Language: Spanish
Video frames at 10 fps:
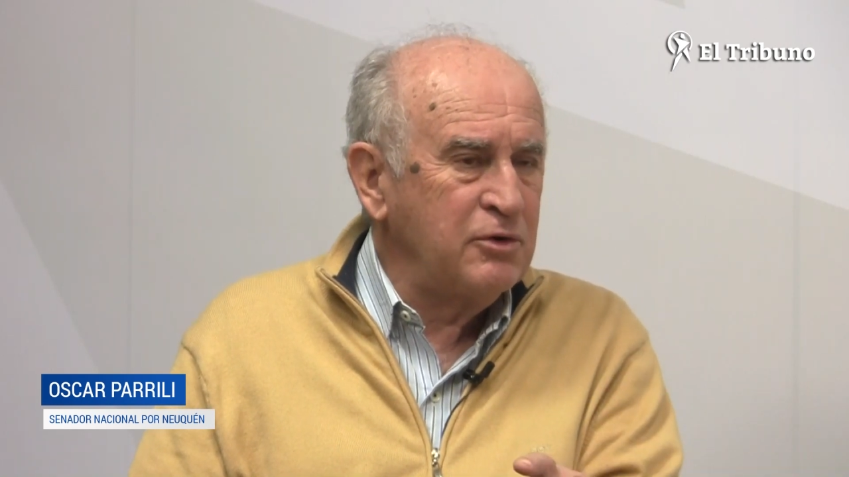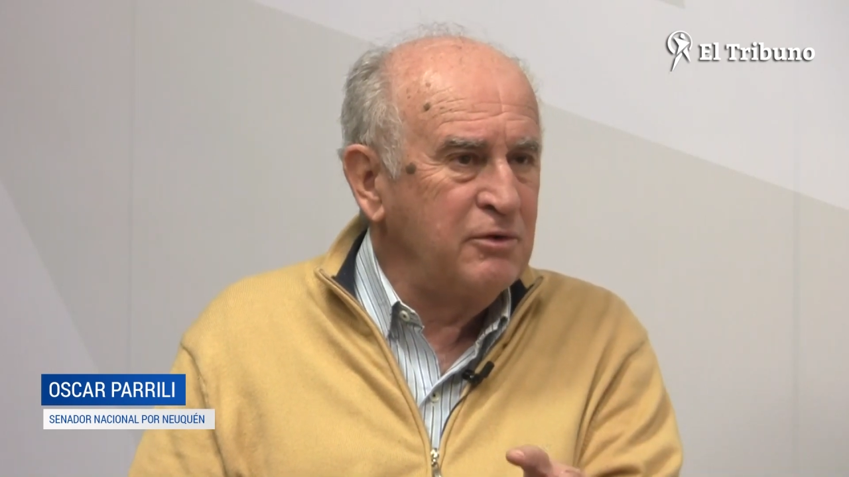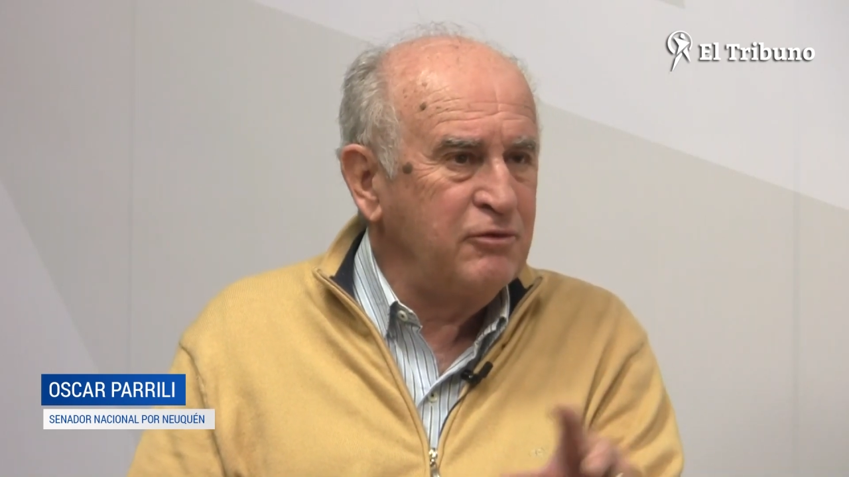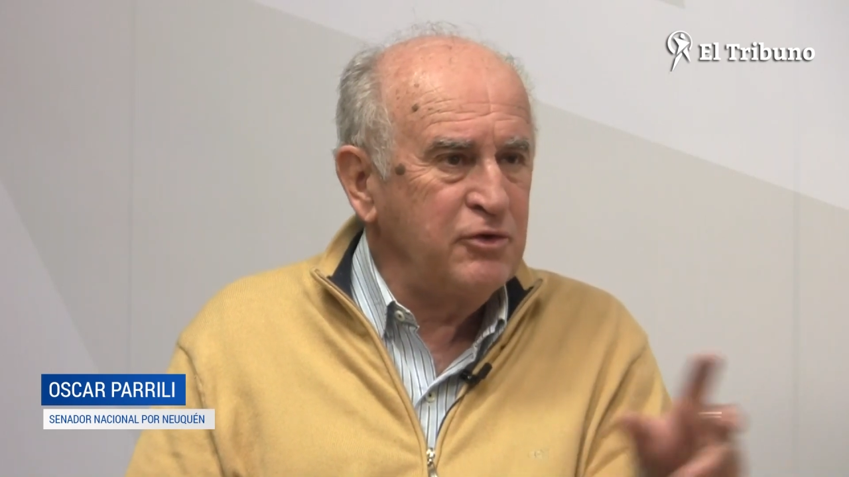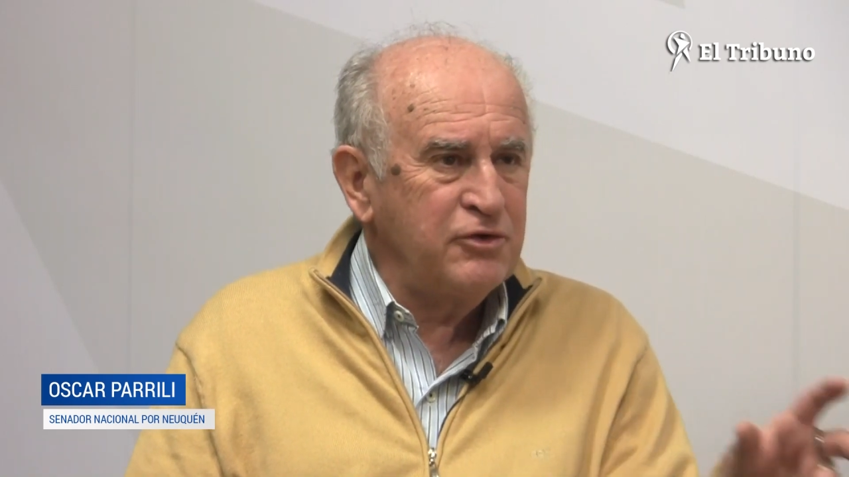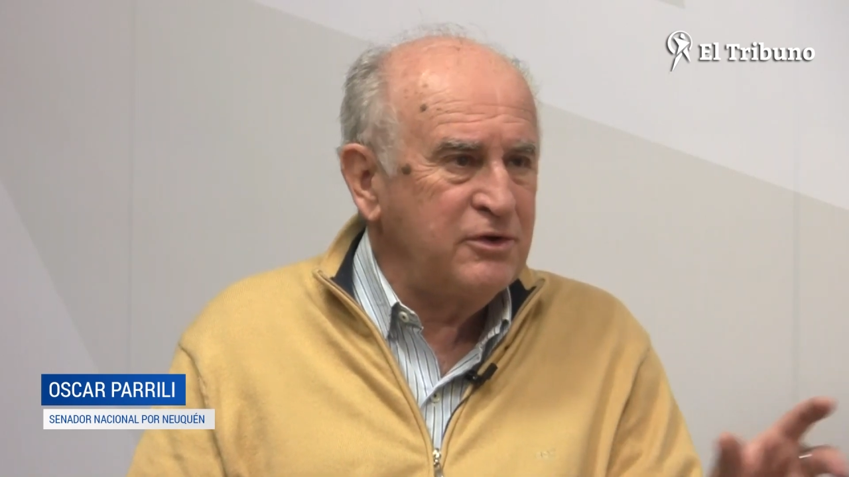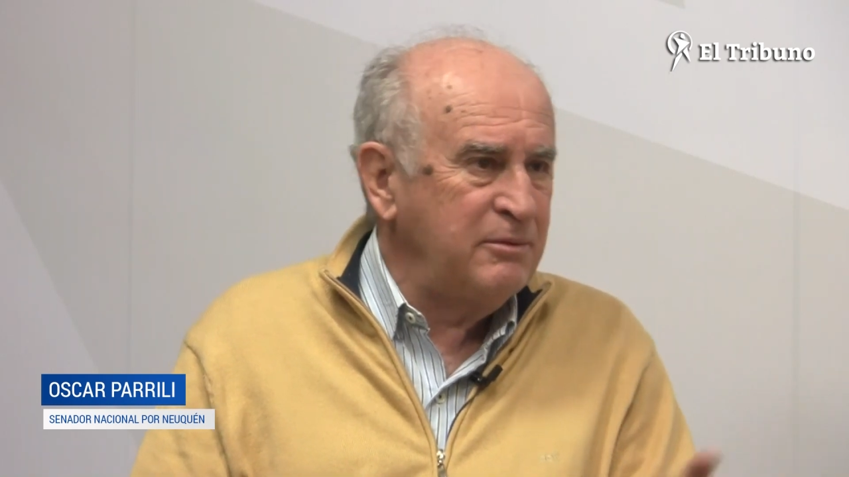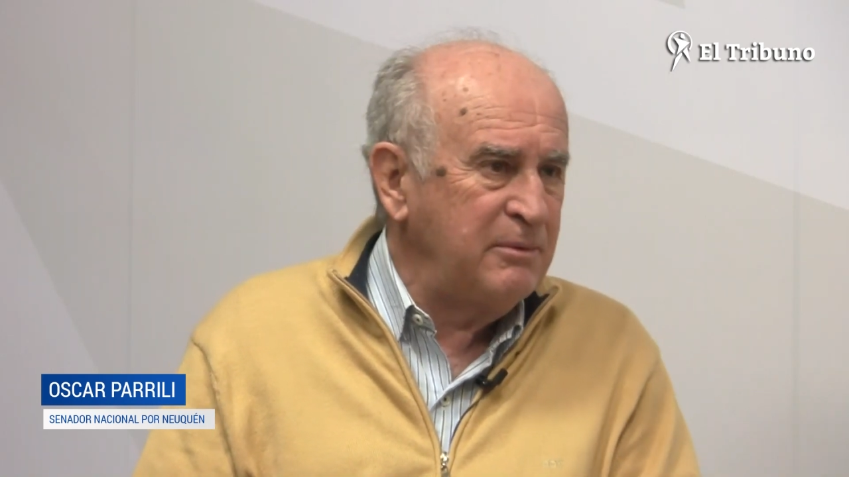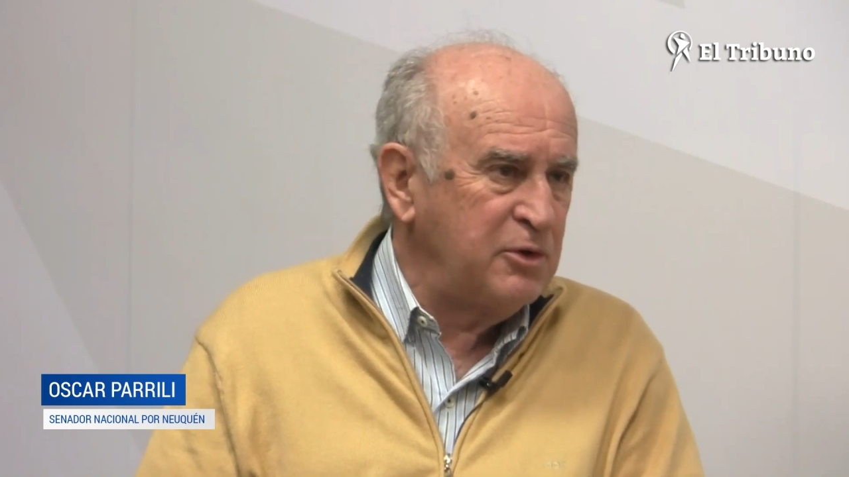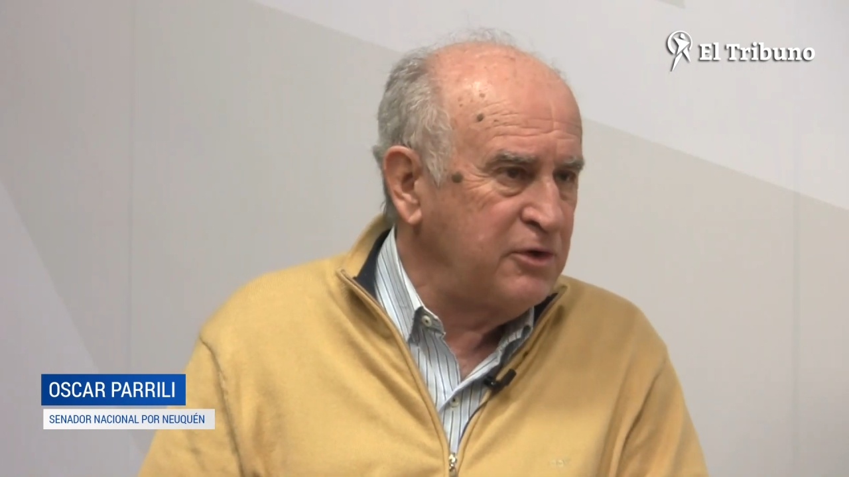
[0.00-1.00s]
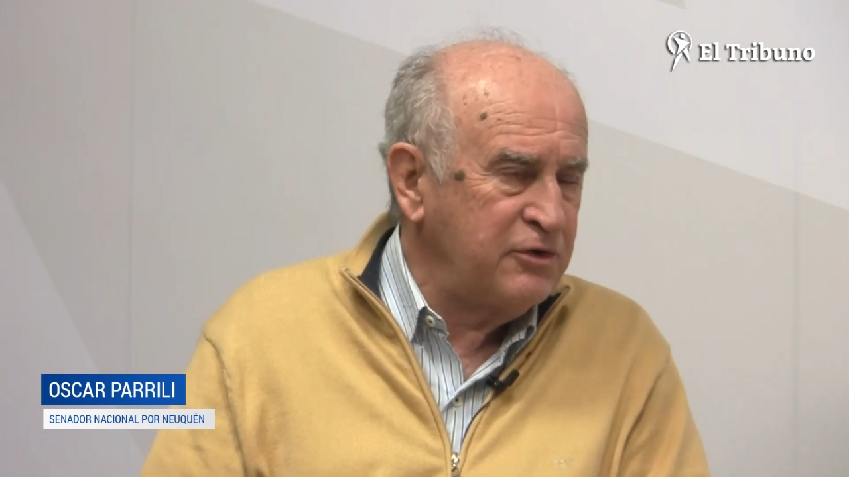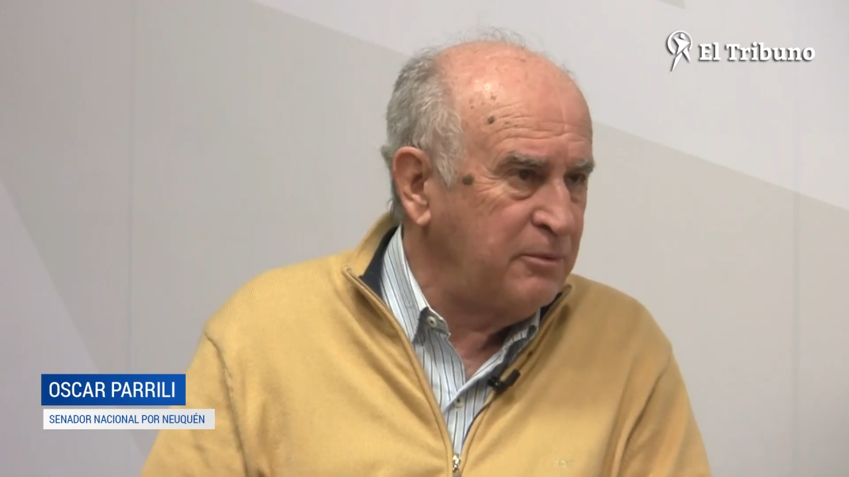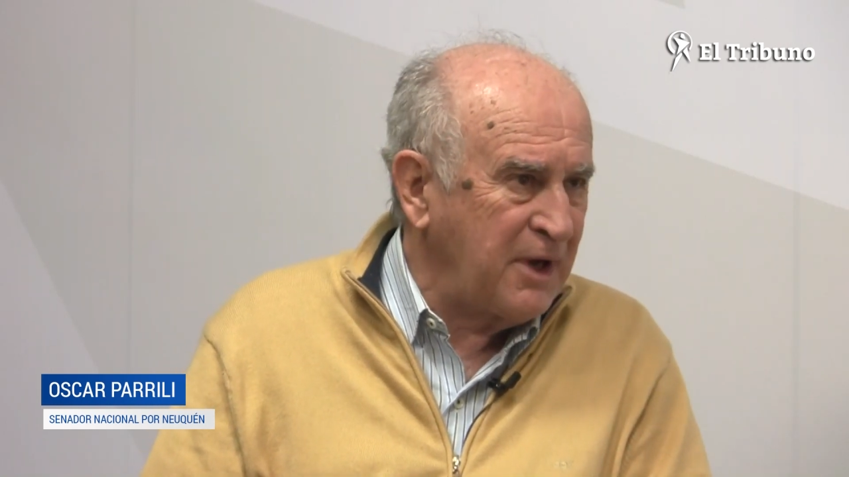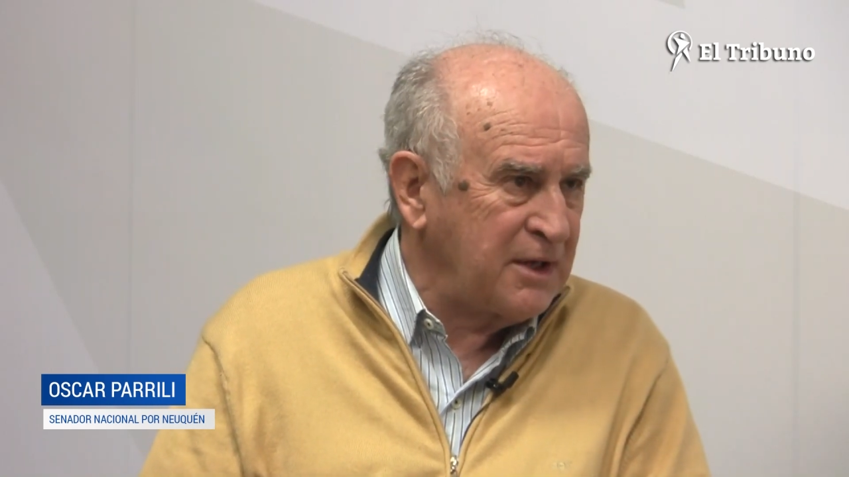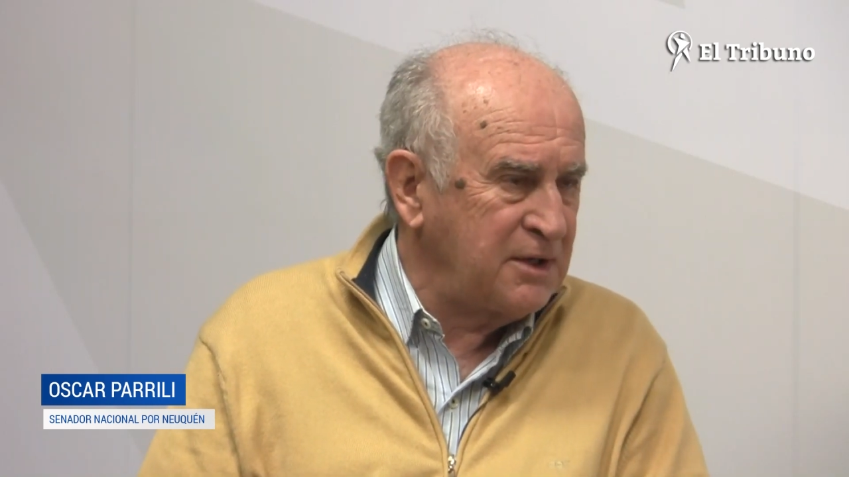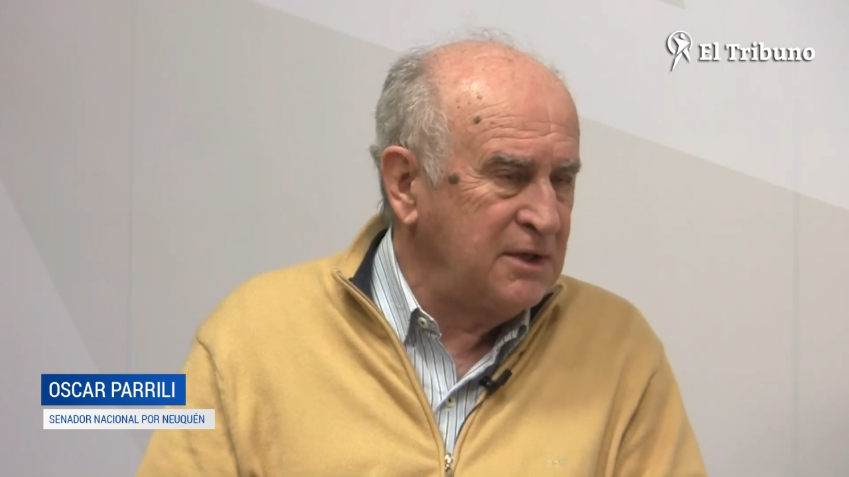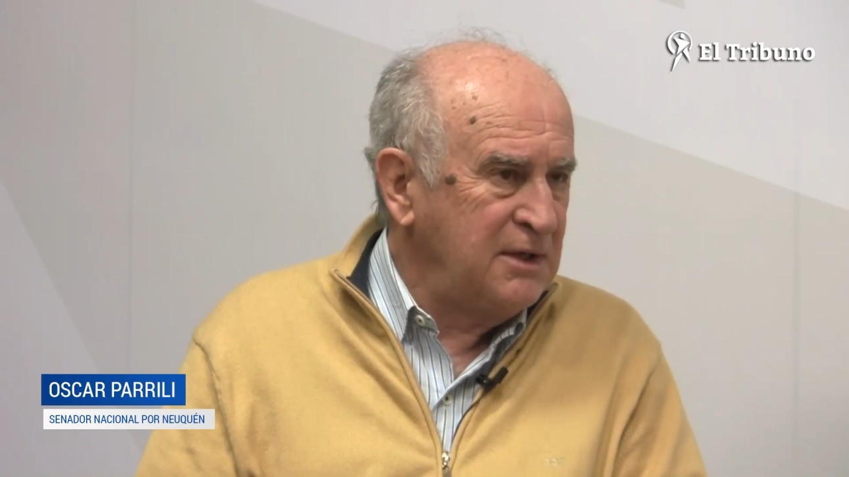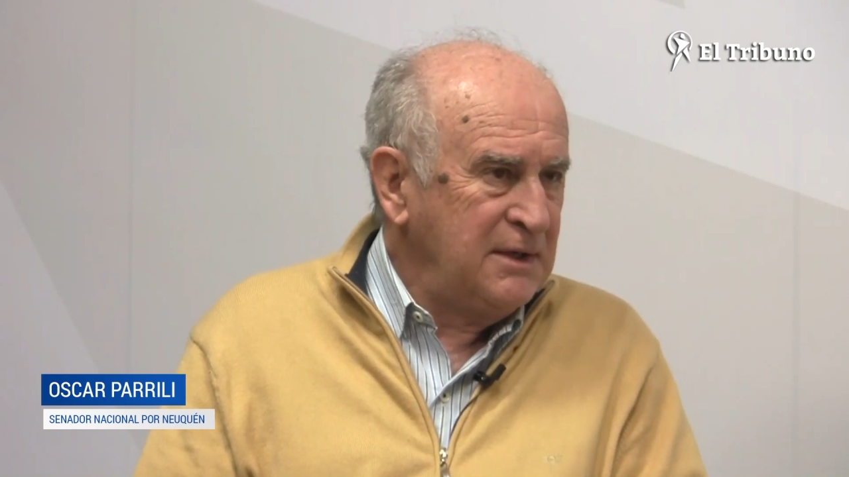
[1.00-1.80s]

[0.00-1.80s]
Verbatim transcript: con el fondo es el mismo que hizo Macri.